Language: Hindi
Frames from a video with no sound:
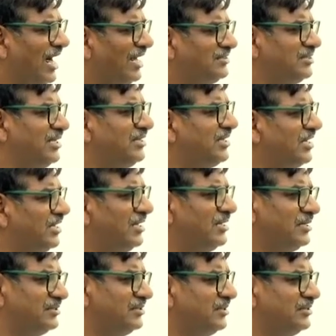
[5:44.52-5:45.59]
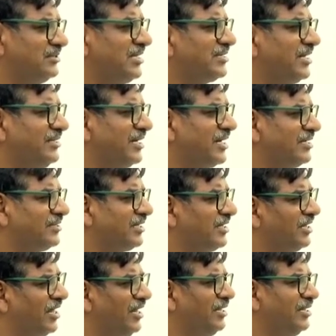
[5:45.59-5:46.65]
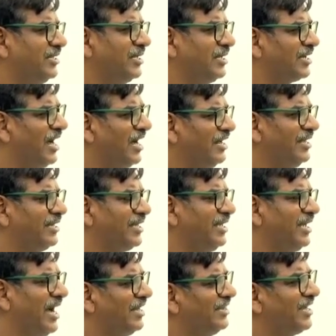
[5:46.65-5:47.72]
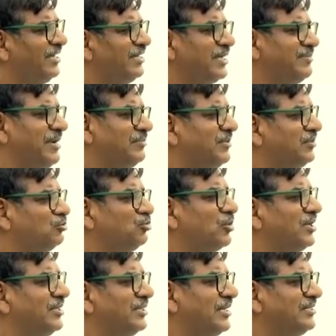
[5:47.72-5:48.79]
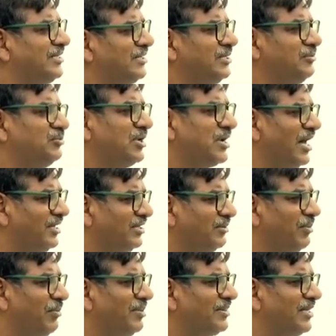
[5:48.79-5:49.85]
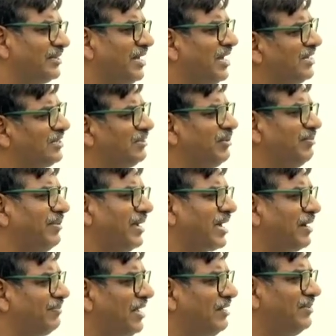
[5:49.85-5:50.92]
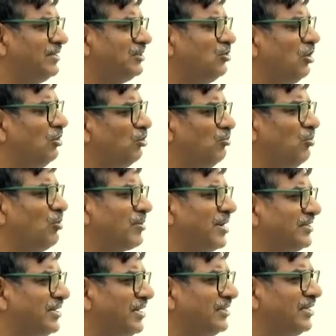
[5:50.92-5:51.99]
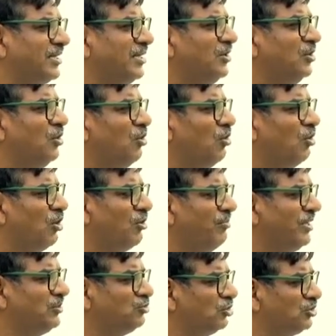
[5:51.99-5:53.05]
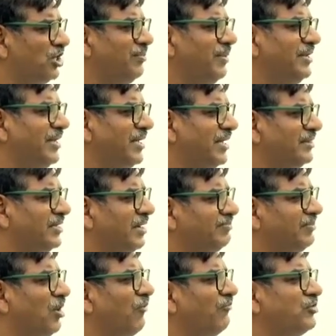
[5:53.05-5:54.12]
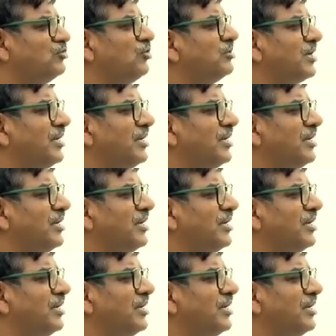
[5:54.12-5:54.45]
आठ से द, दस घंटे करता था डेली खाने के आधे घंटे के बाद मैं शुरू कर देता जैसे ही मुझे खाली समय मिलता था हर समय मैं वाती और लोम लोम करता रहता था और मैं चौथे महीने के अंदर अपना ऑफिस